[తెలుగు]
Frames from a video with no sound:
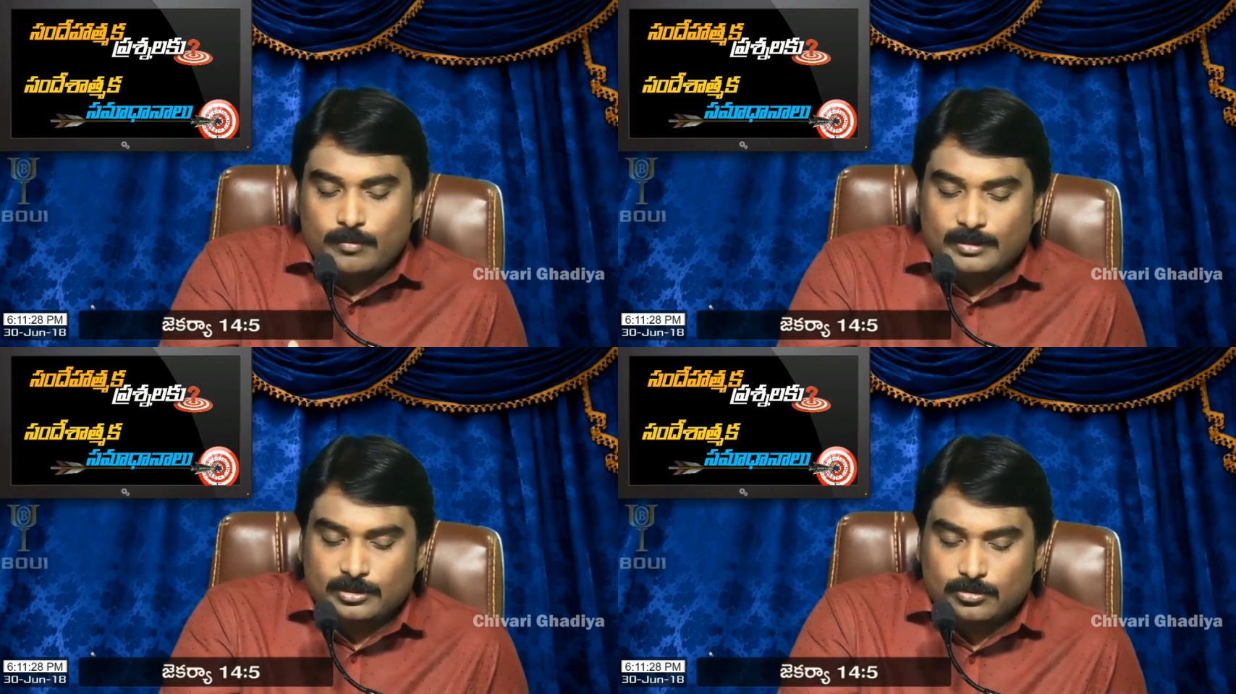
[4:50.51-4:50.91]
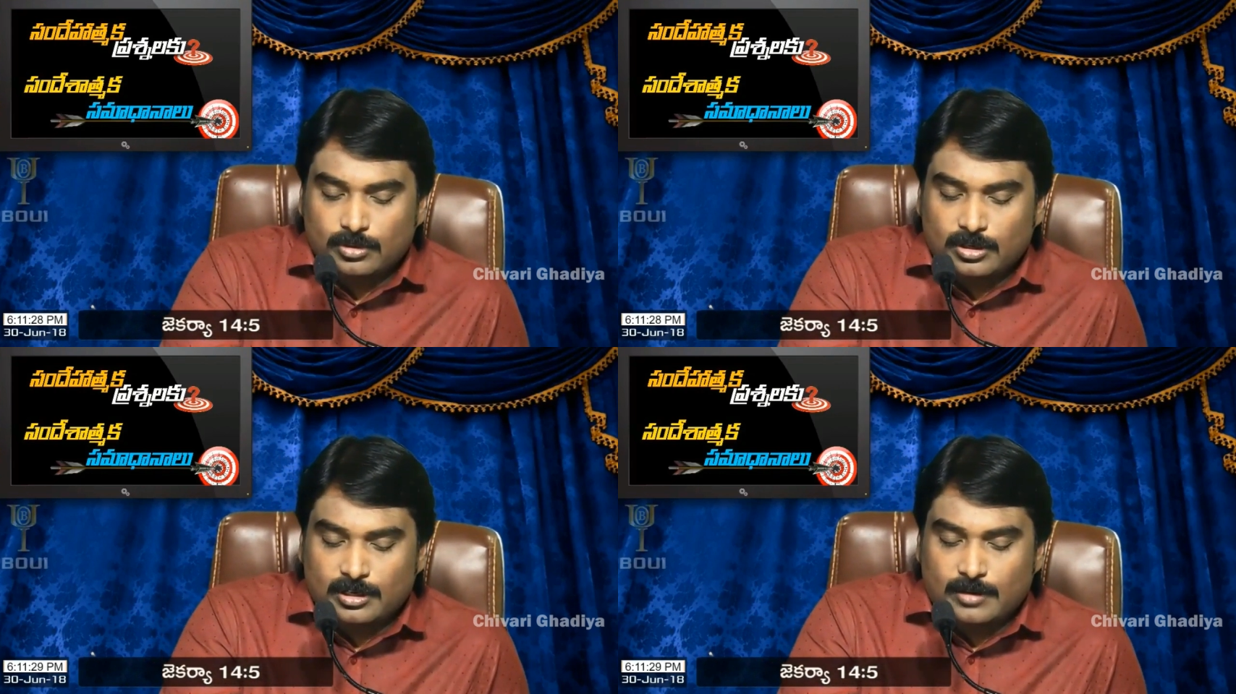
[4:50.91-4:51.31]
మాత్రం
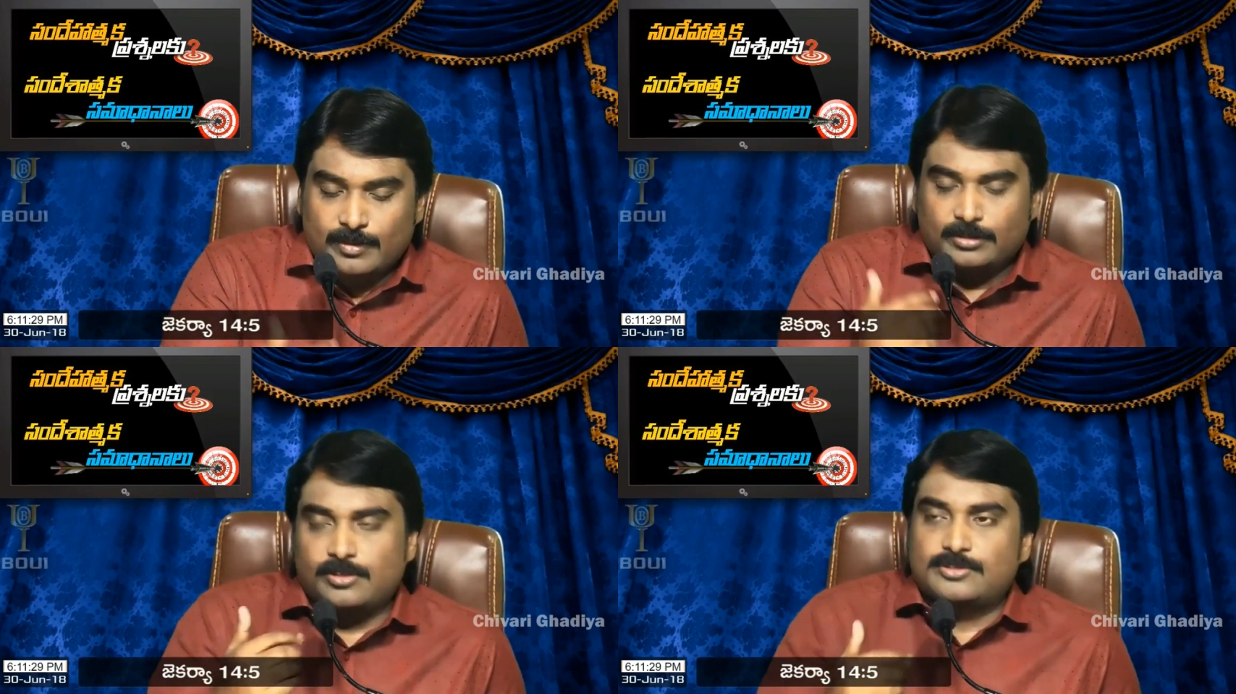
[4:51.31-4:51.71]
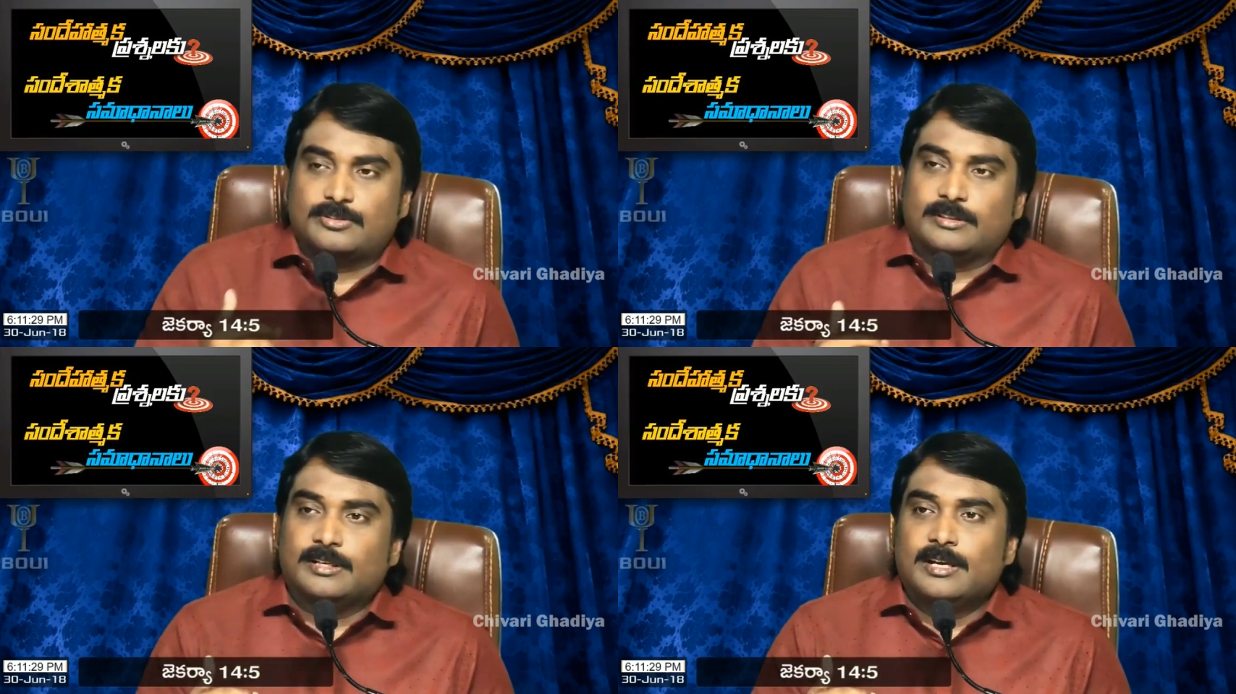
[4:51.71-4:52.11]
ఉన్నట్లుగా మనకు
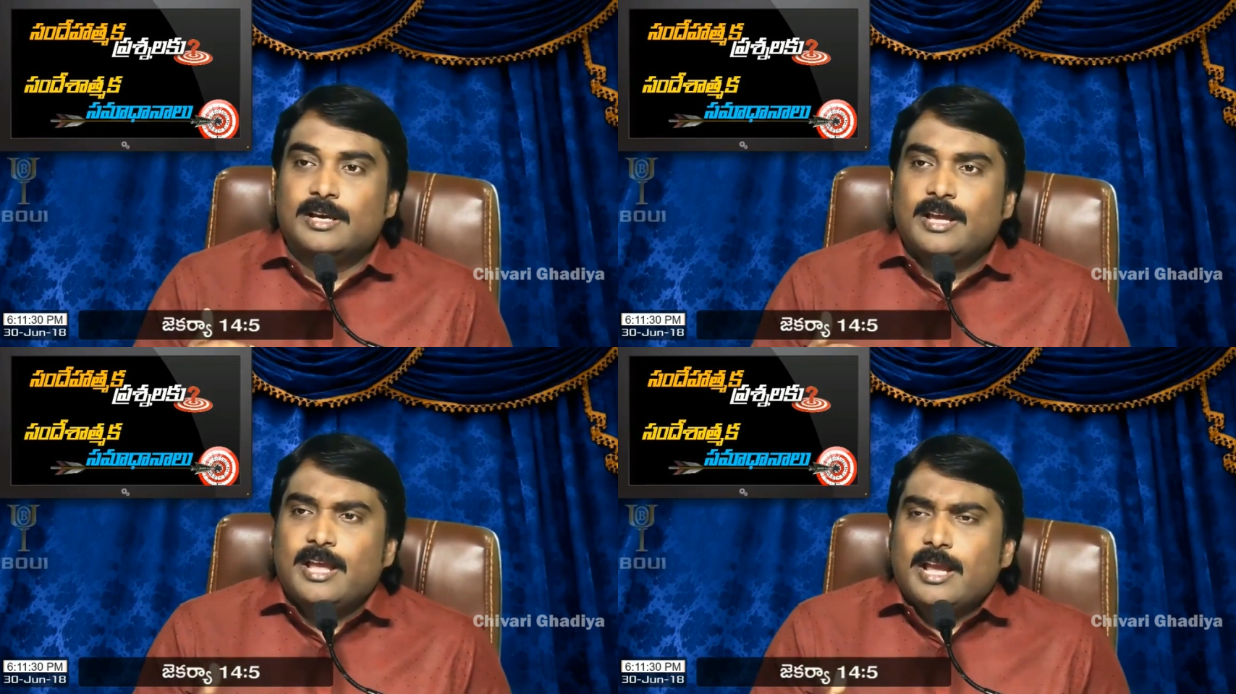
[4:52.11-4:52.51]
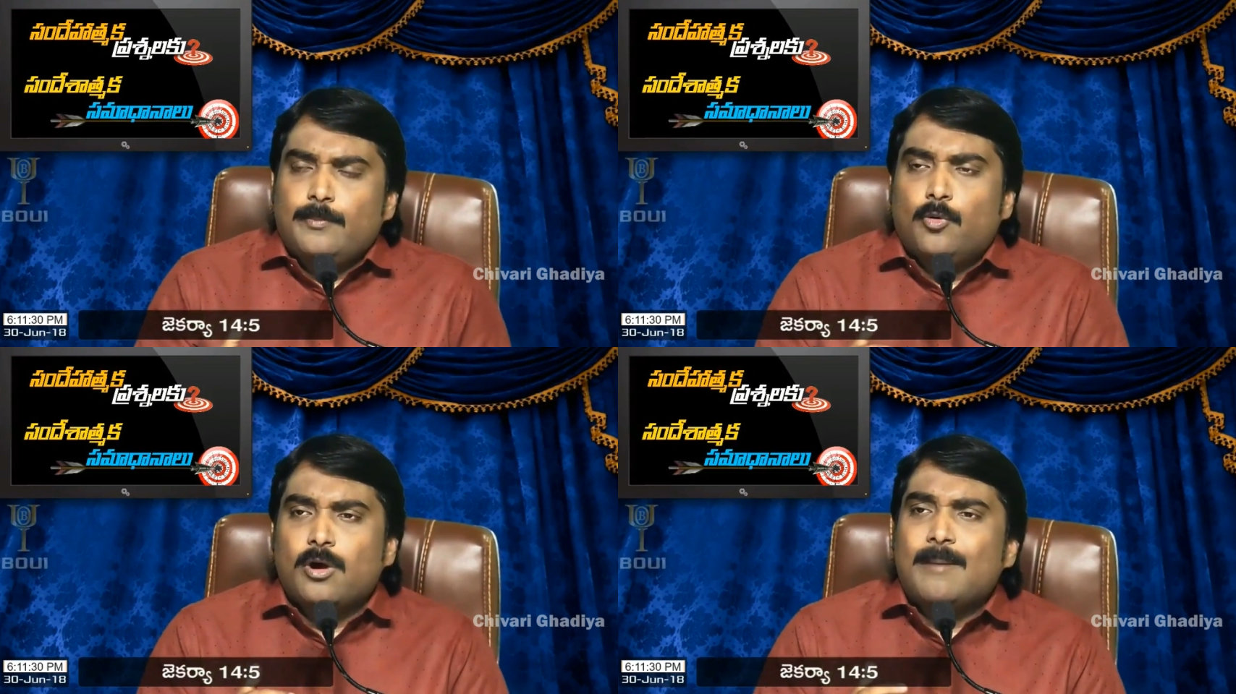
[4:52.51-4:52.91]
తెలుస్తుంది ఇక ఈ
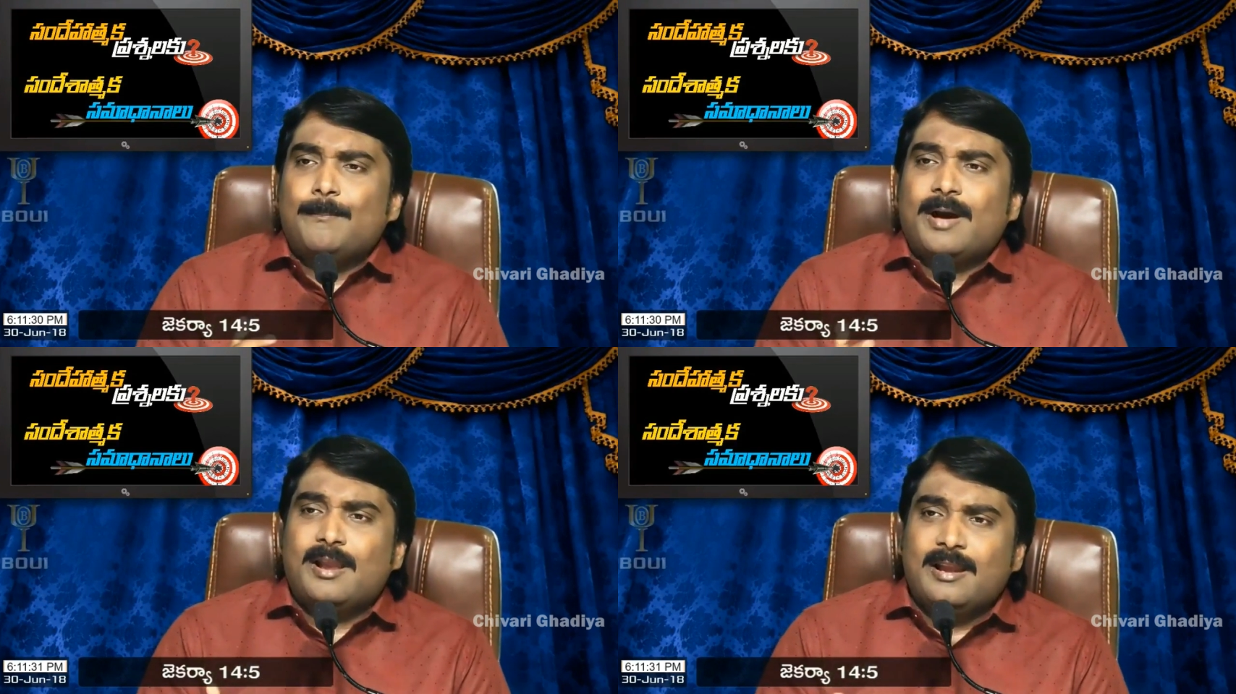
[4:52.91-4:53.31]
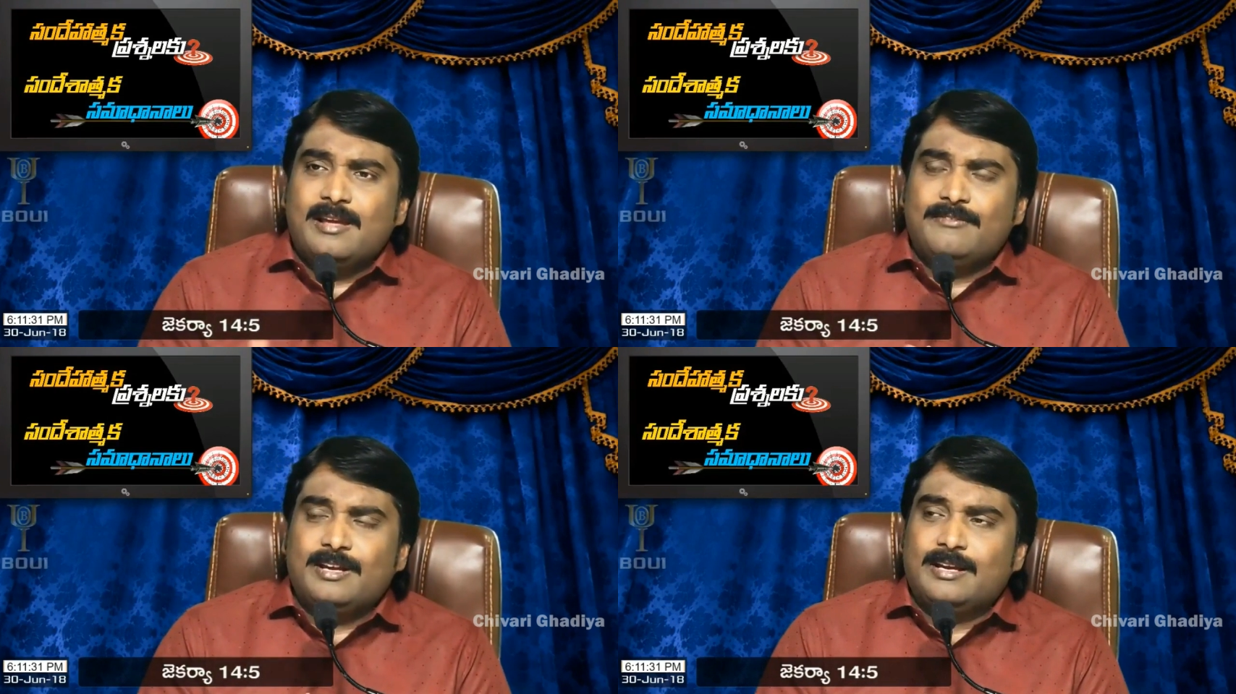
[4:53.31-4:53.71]
భూకంపాలు
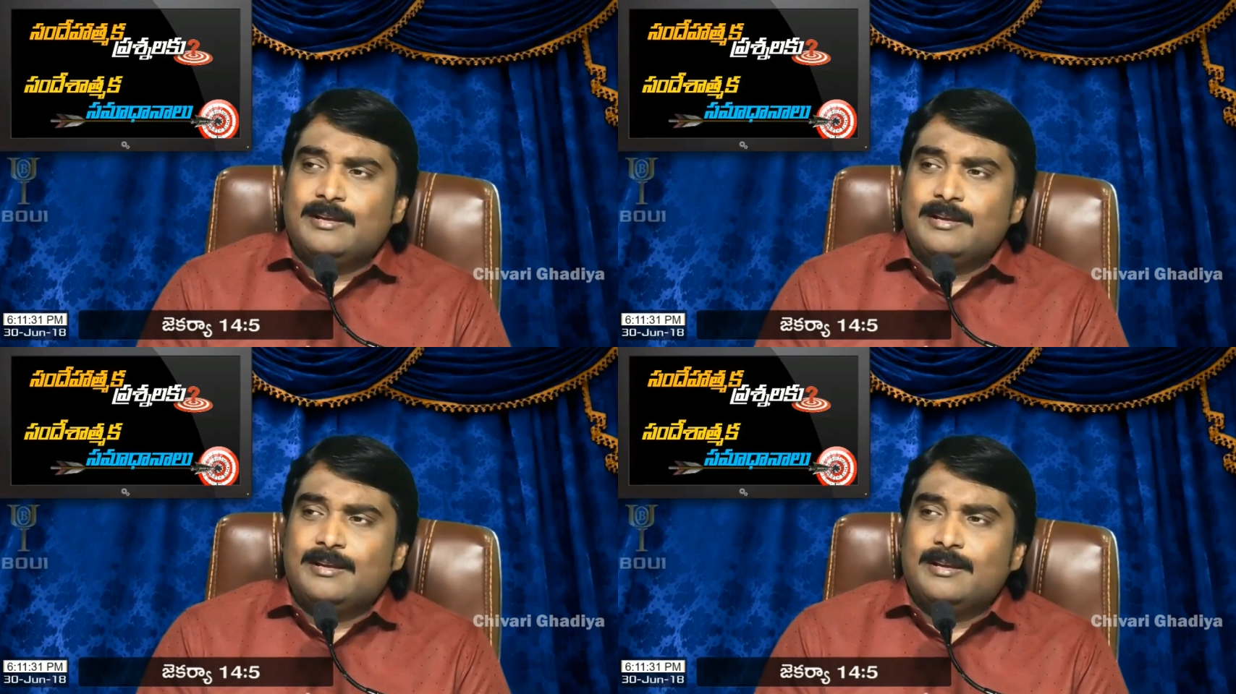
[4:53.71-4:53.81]
అనేవి